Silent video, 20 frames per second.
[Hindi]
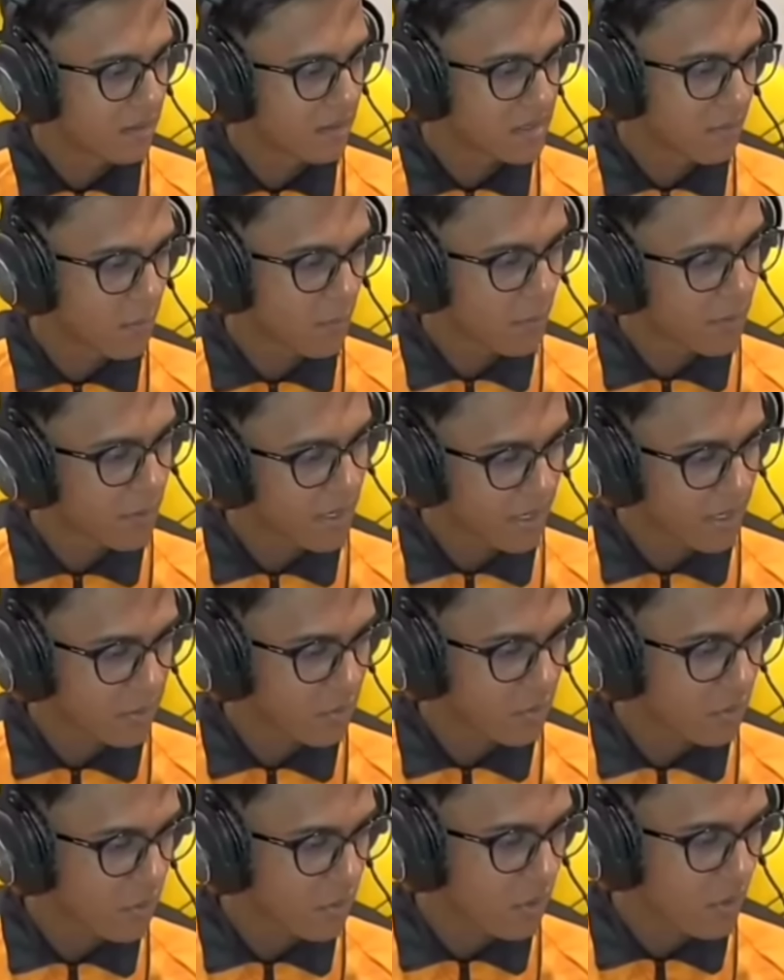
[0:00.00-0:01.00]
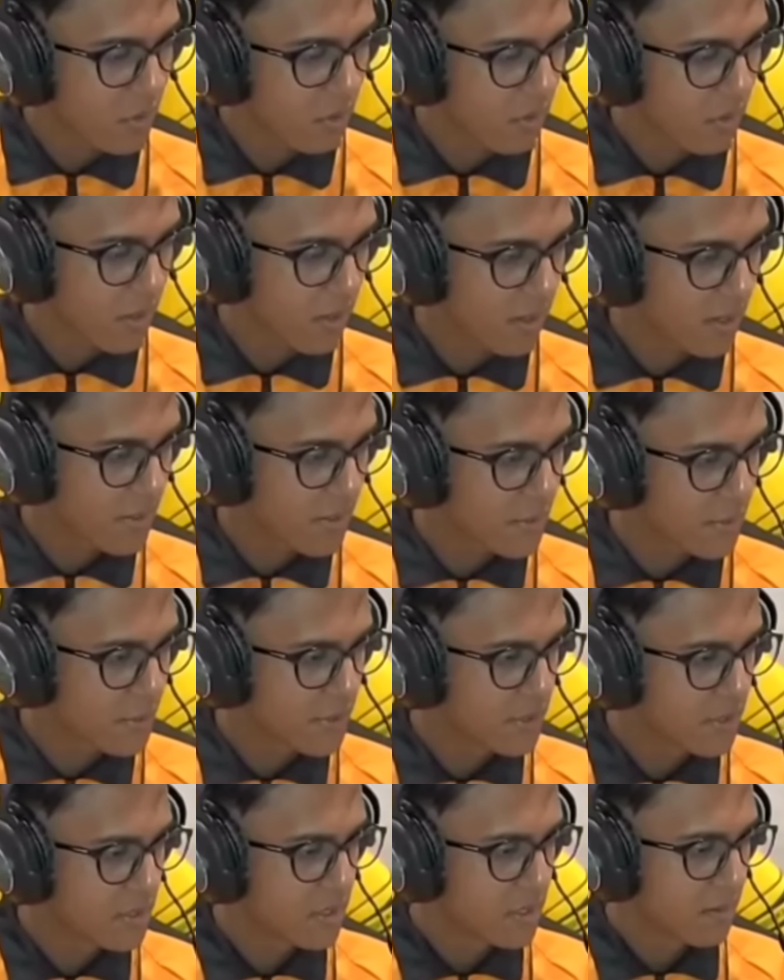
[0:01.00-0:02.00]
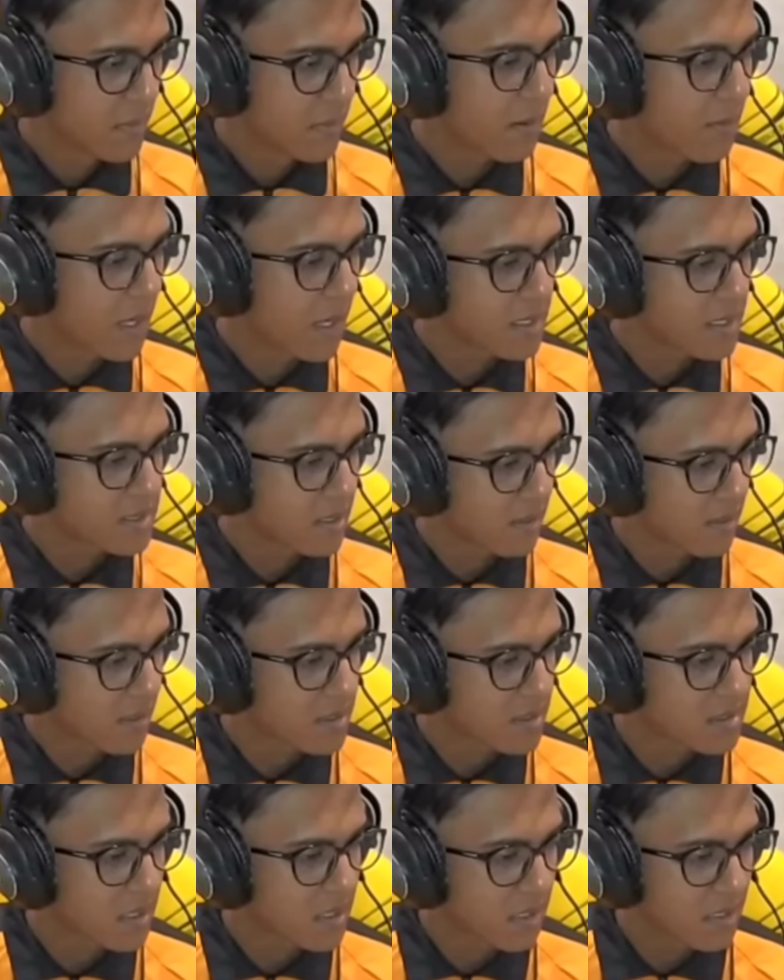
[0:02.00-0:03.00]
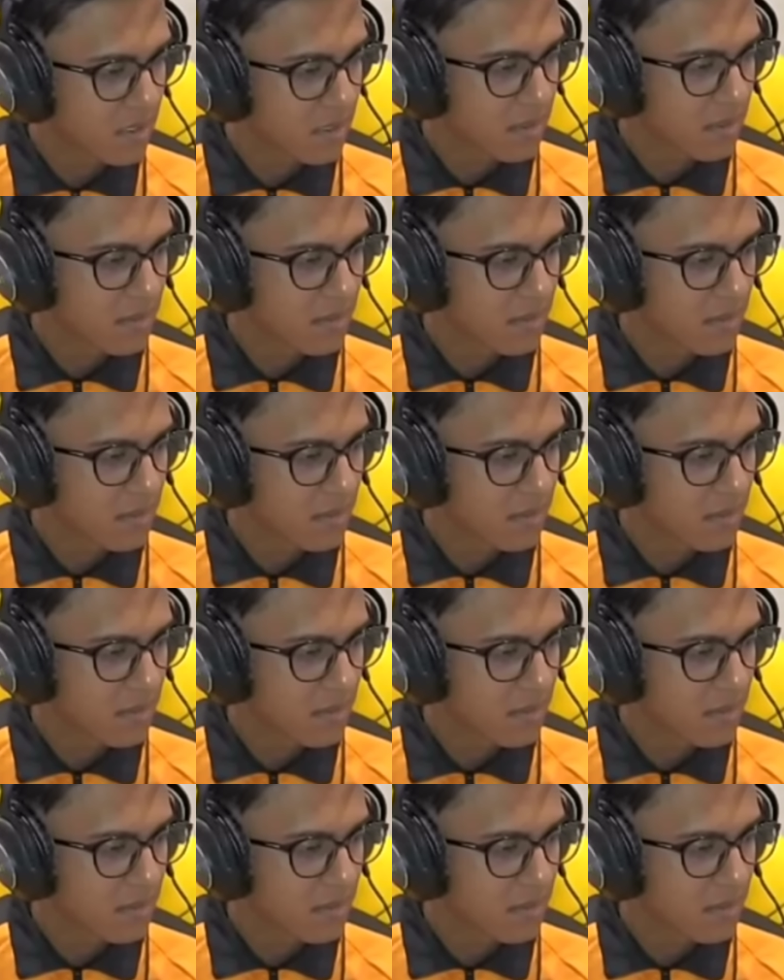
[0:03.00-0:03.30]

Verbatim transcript: सिम को बैठा तो गॉड को खिला लो मतलब लास्ट तक ट्रस्ट किया